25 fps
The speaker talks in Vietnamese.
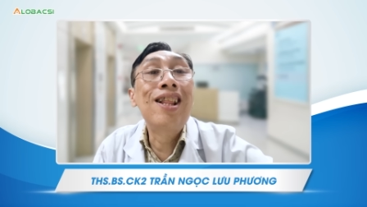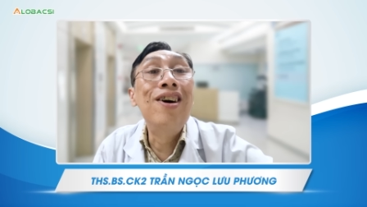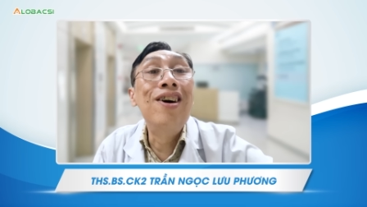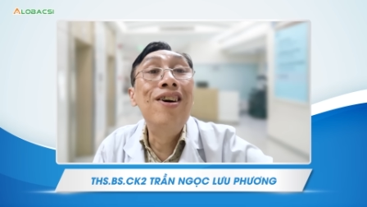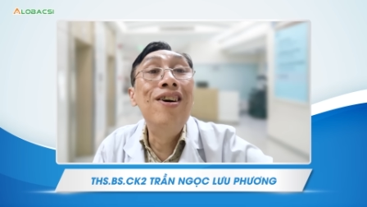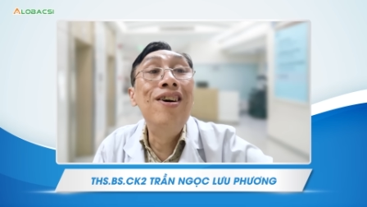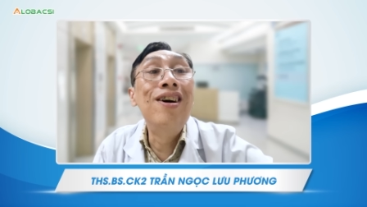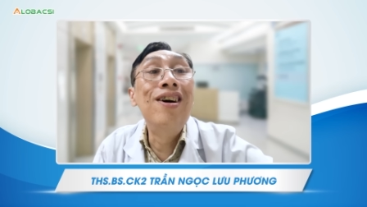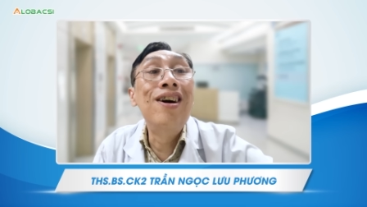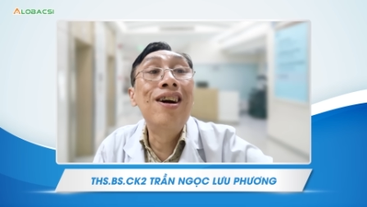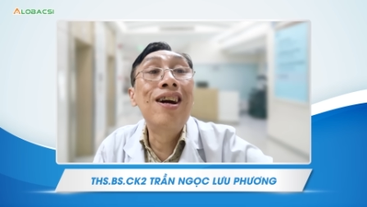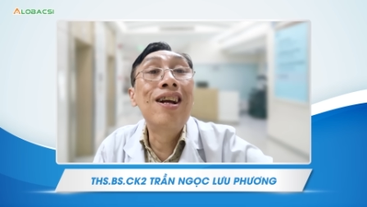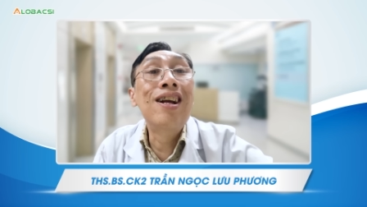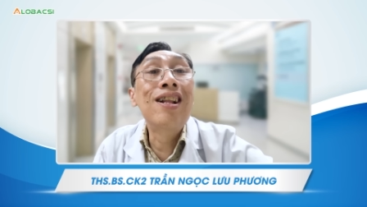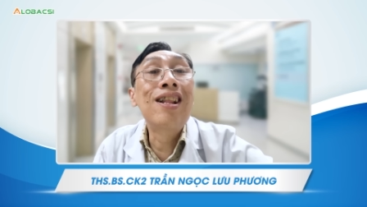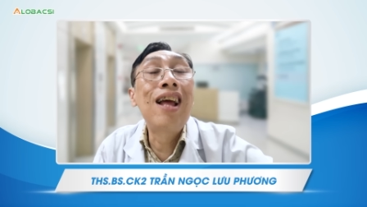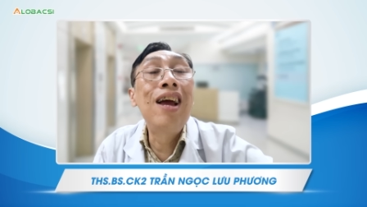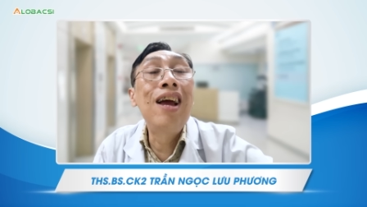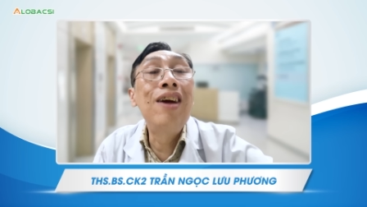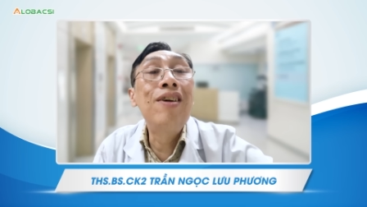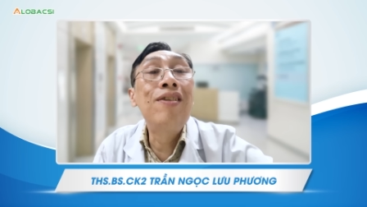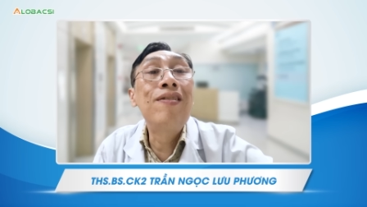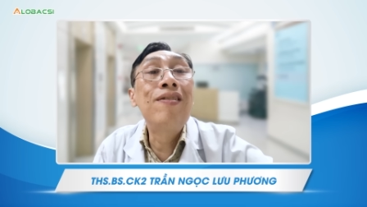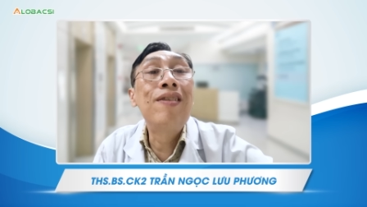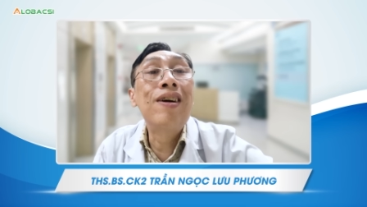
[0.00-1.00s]
thường
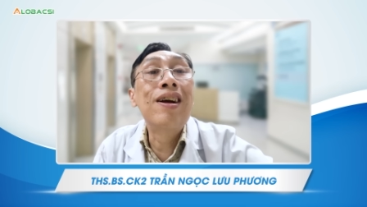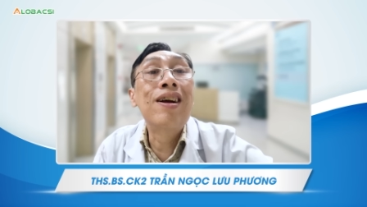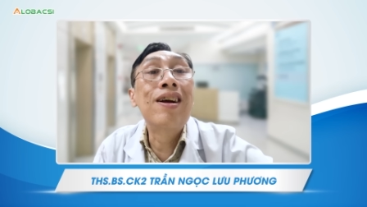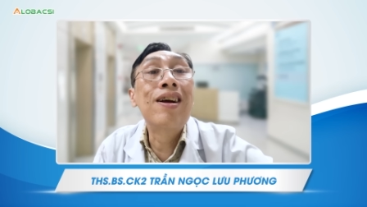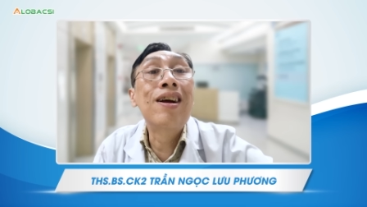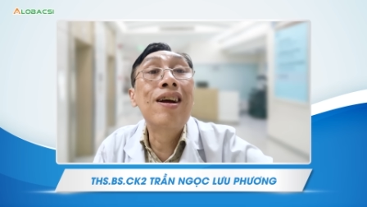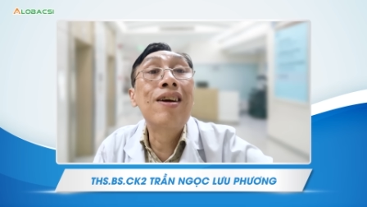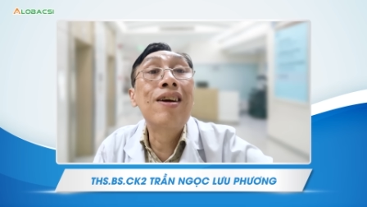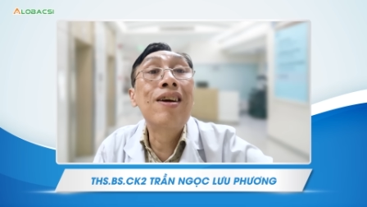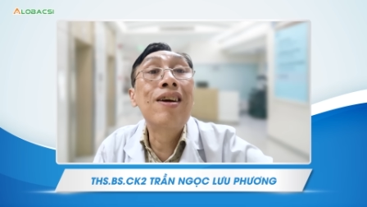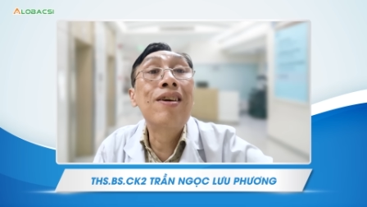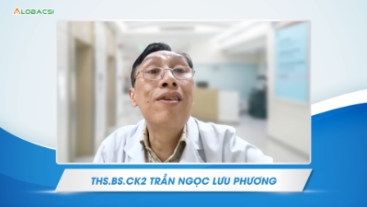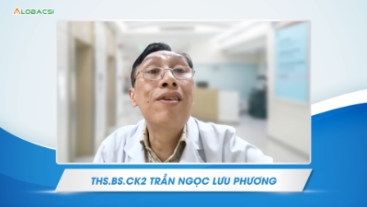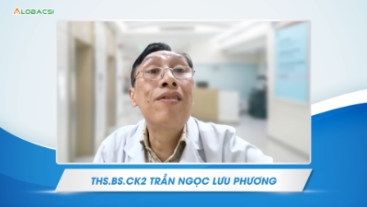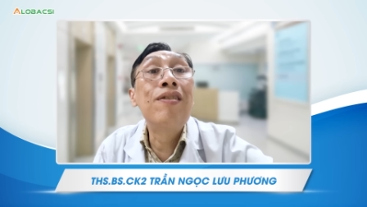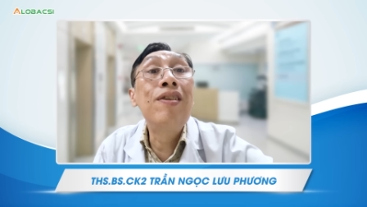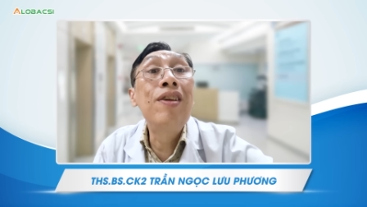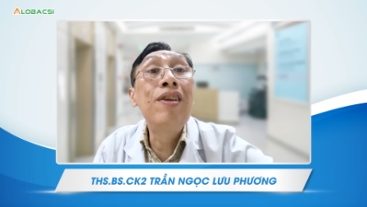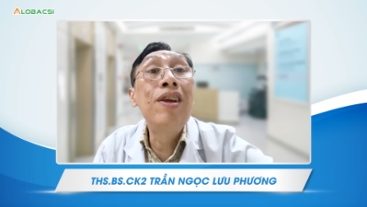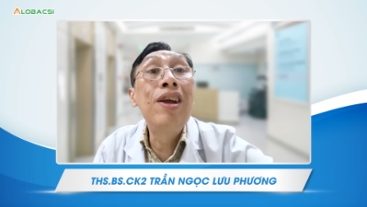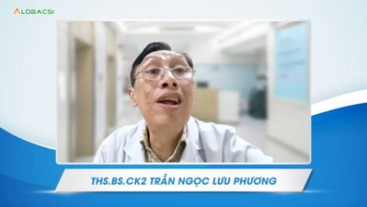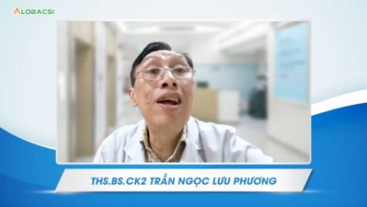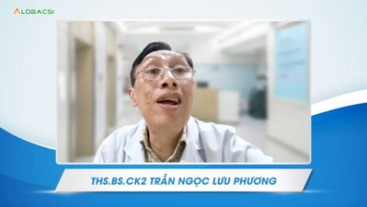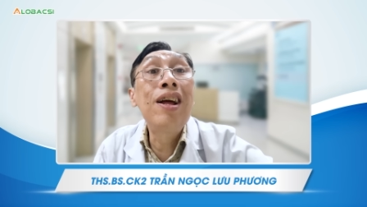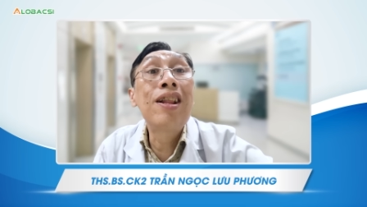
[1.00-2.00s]
theo mà lý
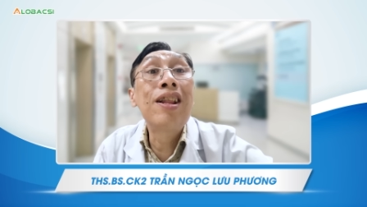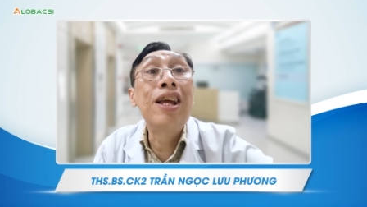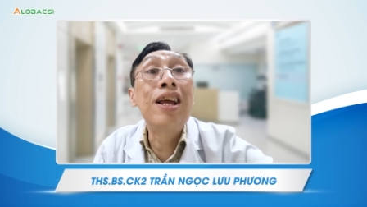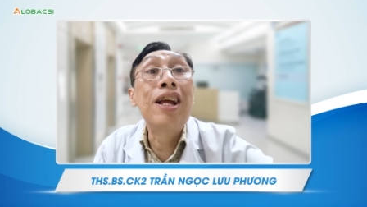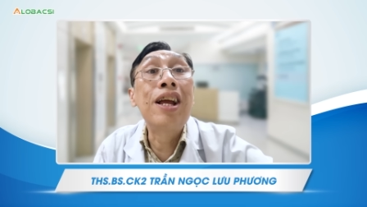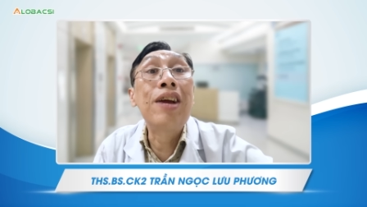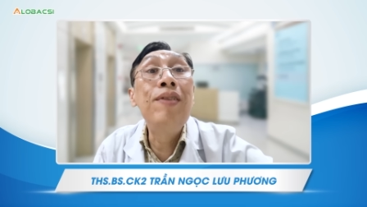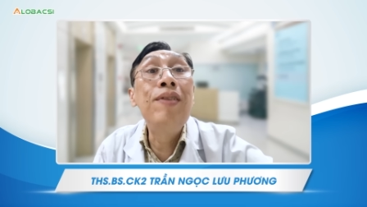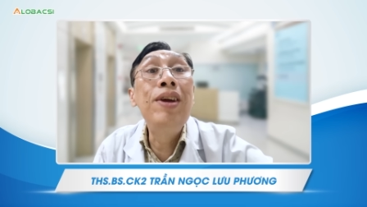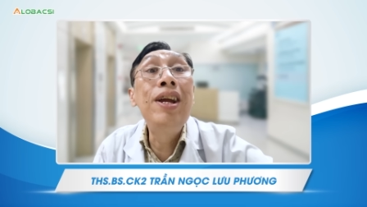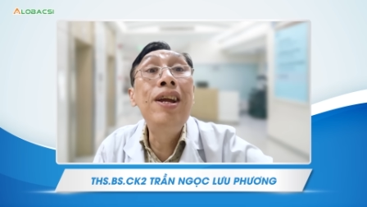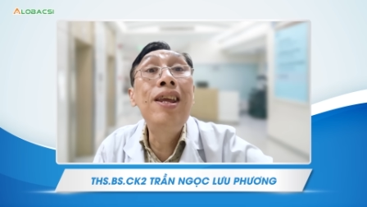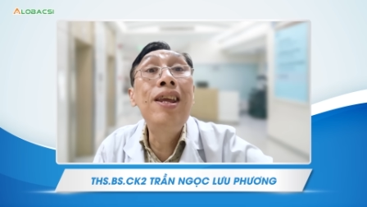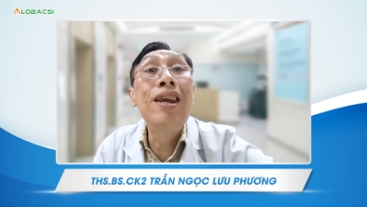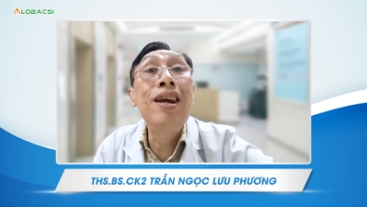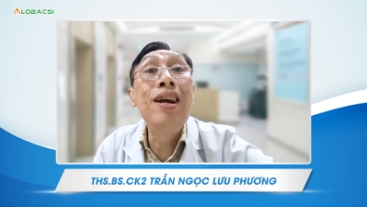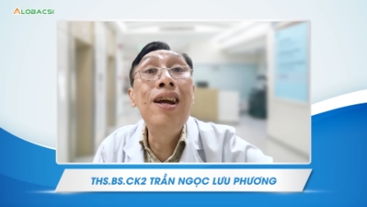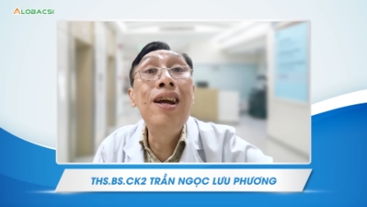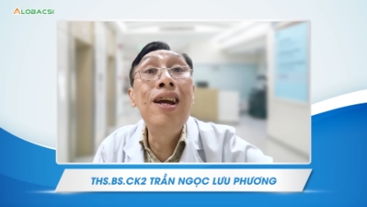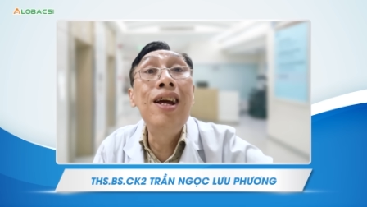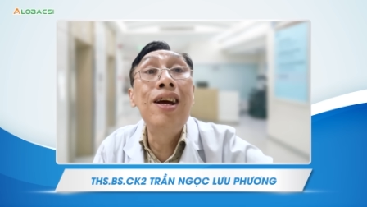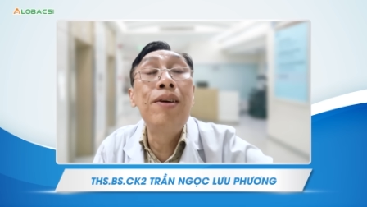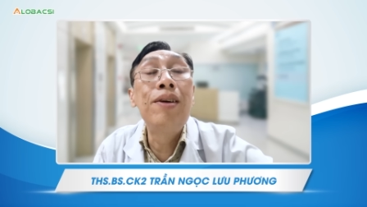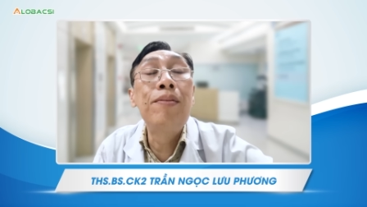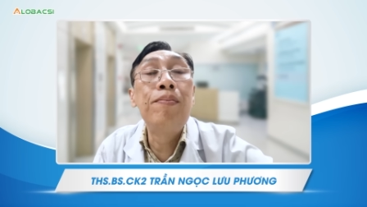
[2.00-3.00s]
thuyết thì cái biến
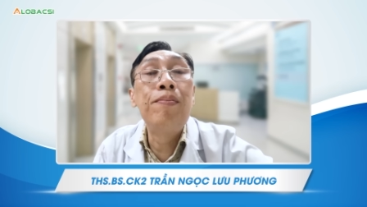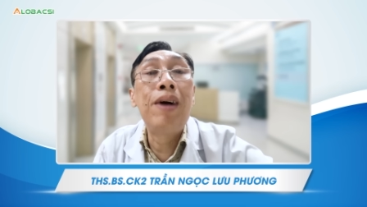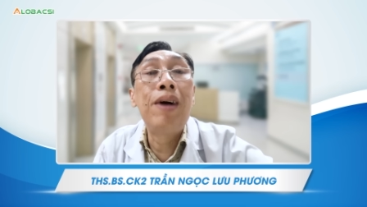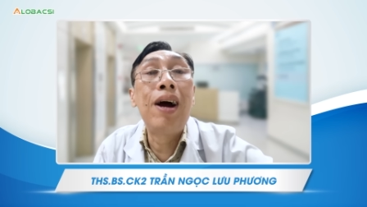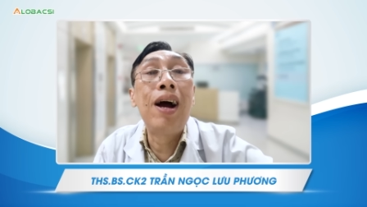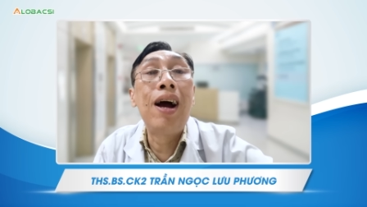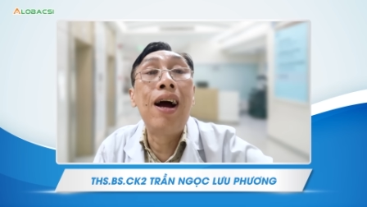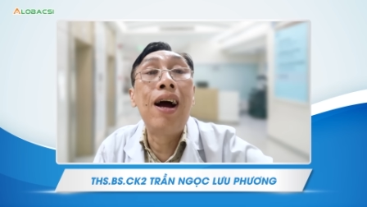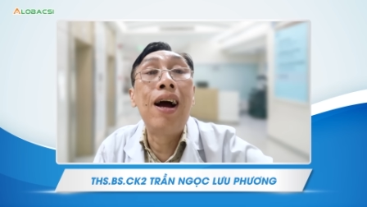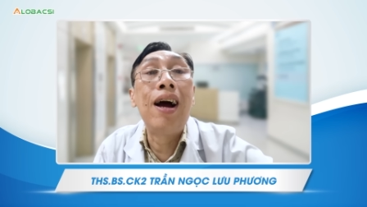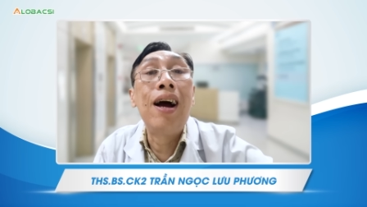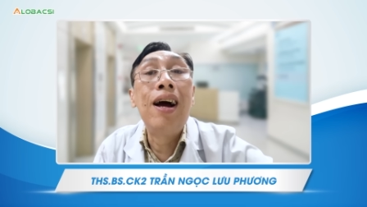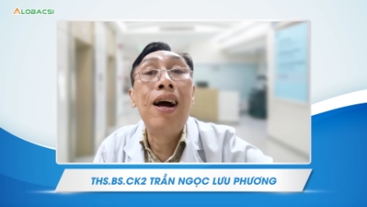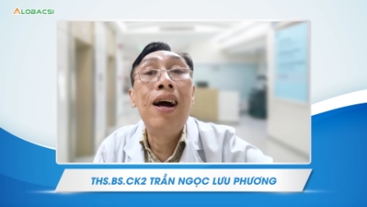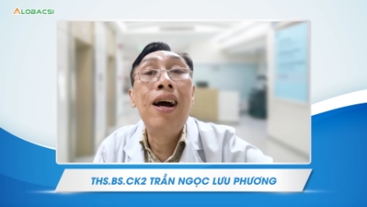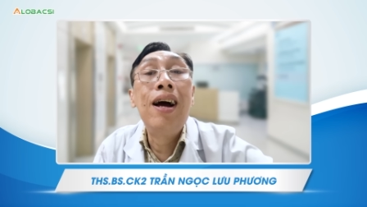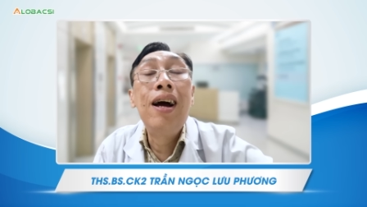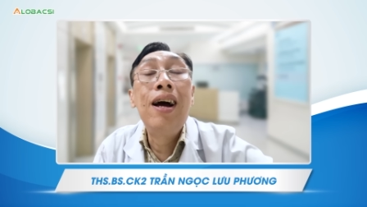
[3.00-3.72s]
chứng mà